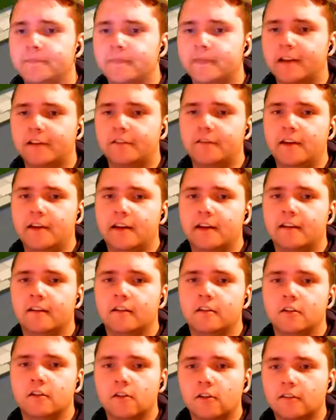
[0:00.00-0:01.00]
Deswegen
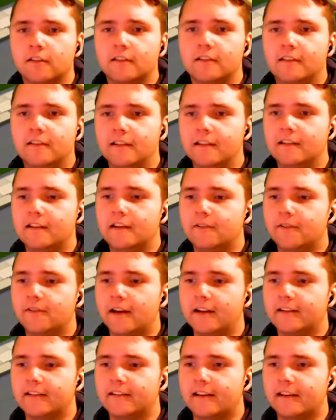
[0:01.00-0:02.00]
nutzt diese
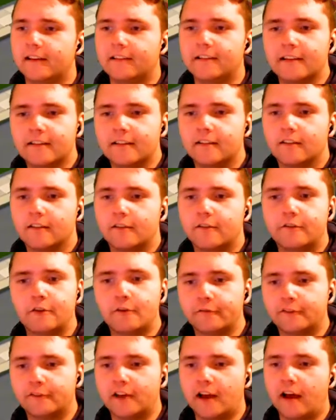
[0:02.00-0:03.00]
Events. Es sind
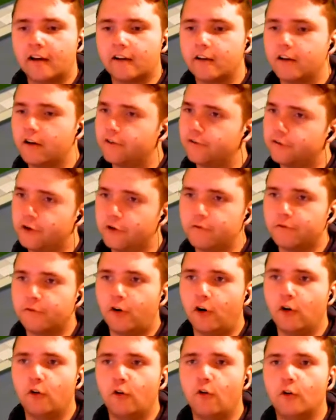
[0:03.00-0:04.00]
5 Tage, 5
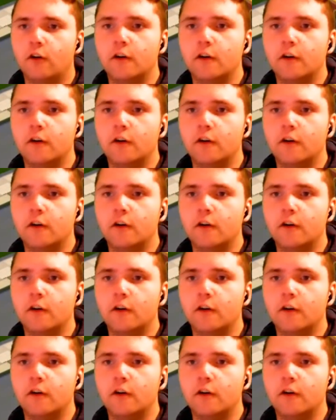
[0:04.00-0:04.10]
Euro